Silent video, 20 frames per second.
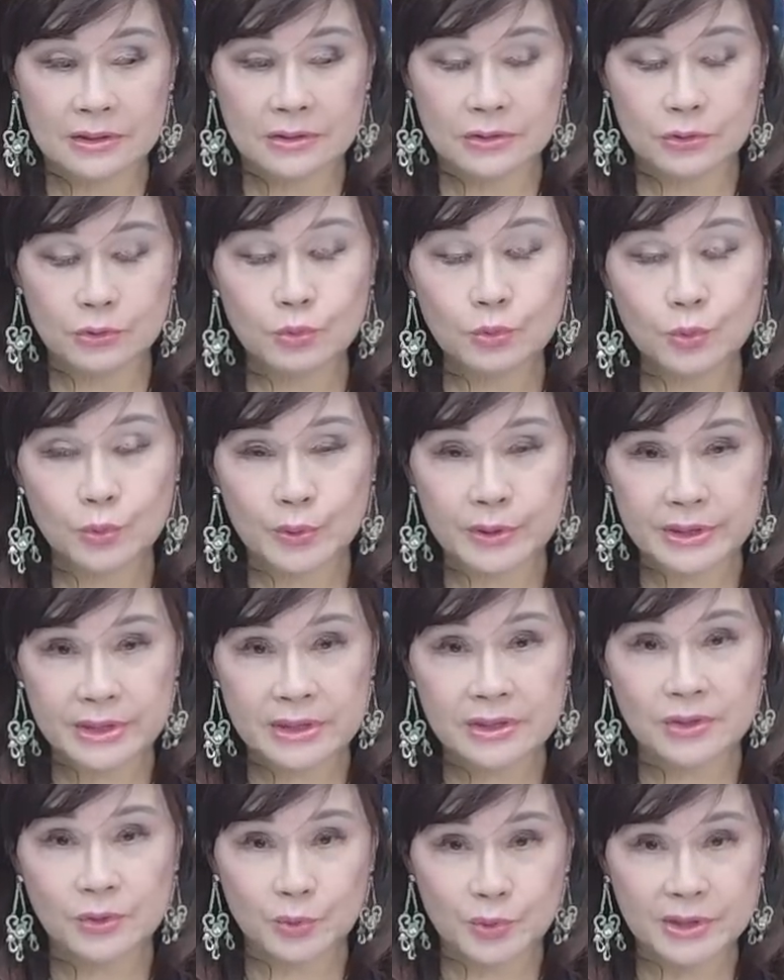如果
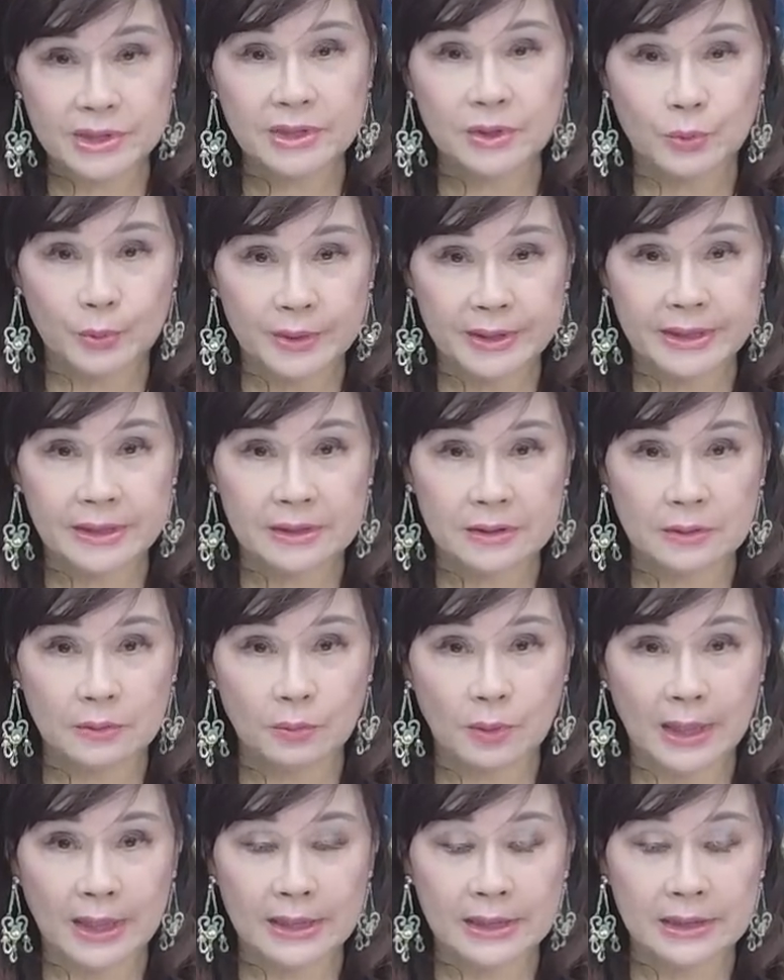是女性贵人的
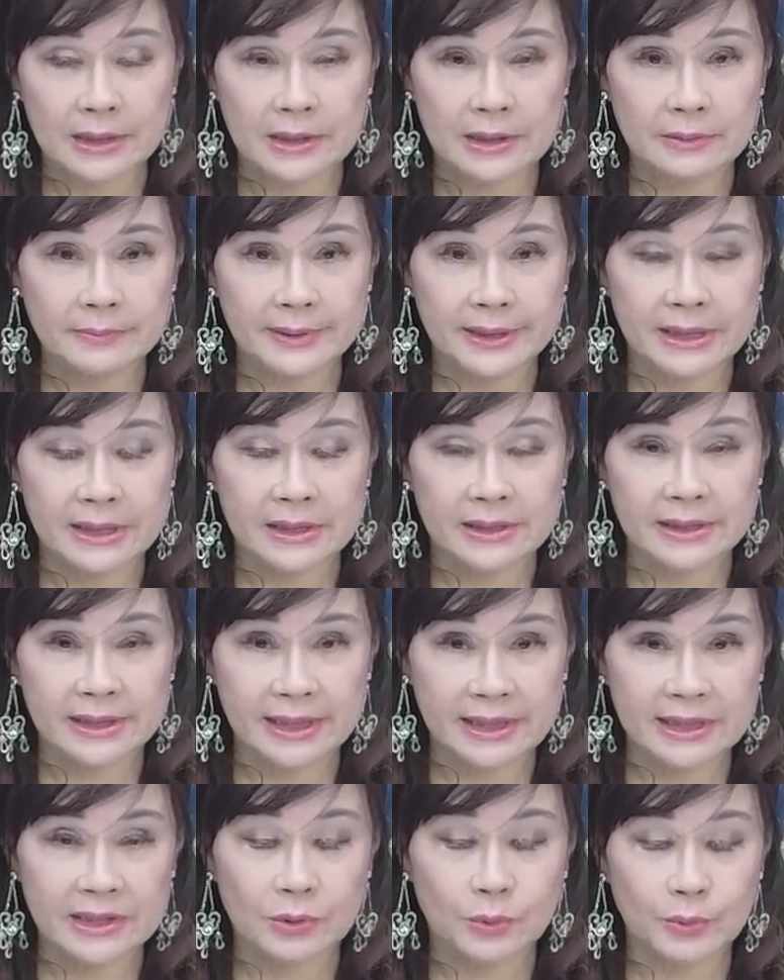话呢，因为呢
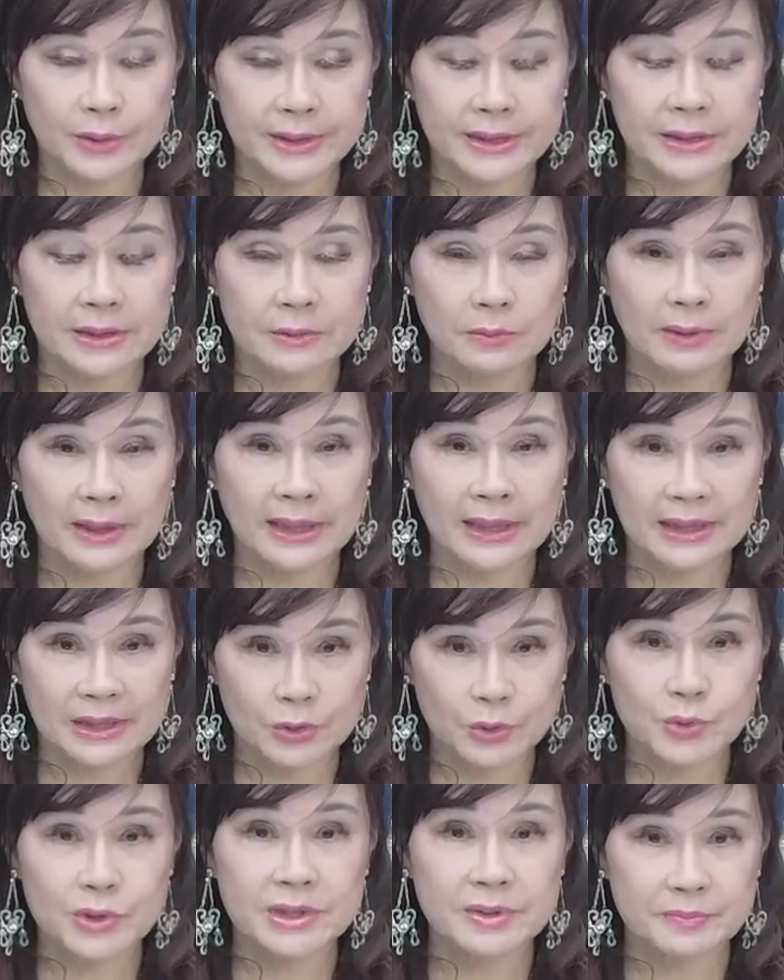天乙贵人的话跟
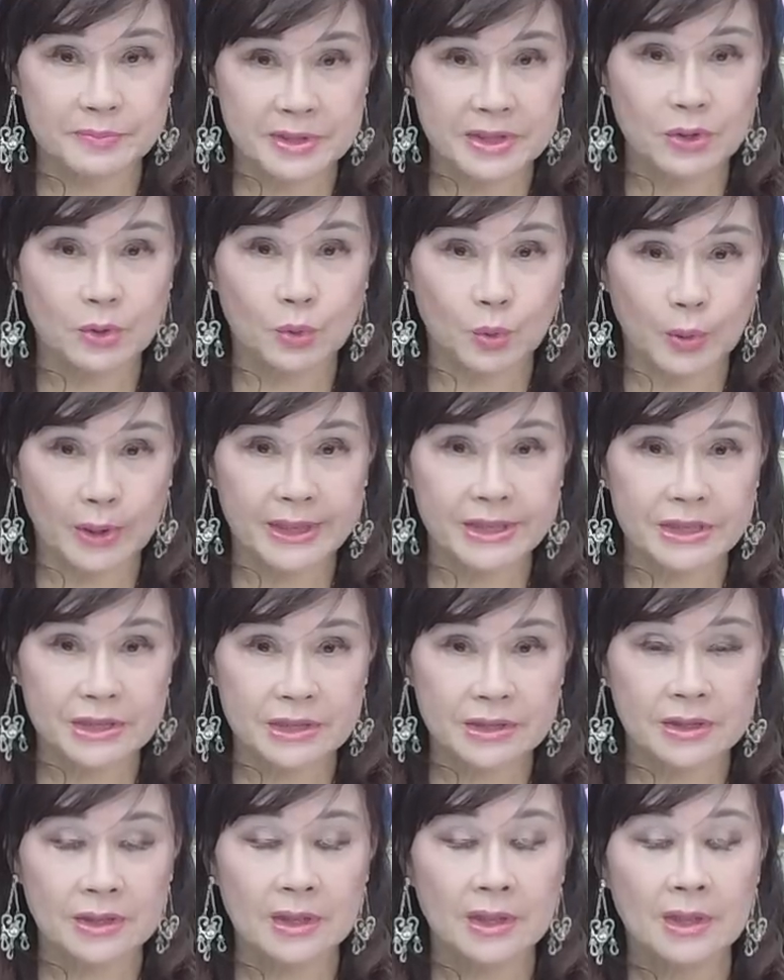女性比较有关
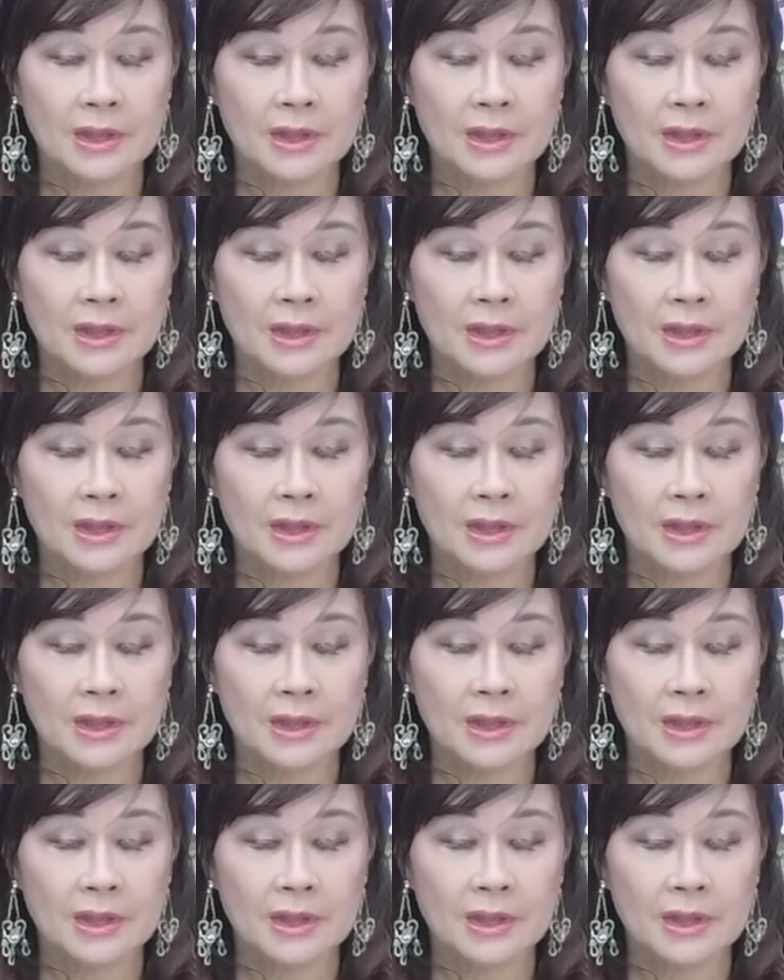系，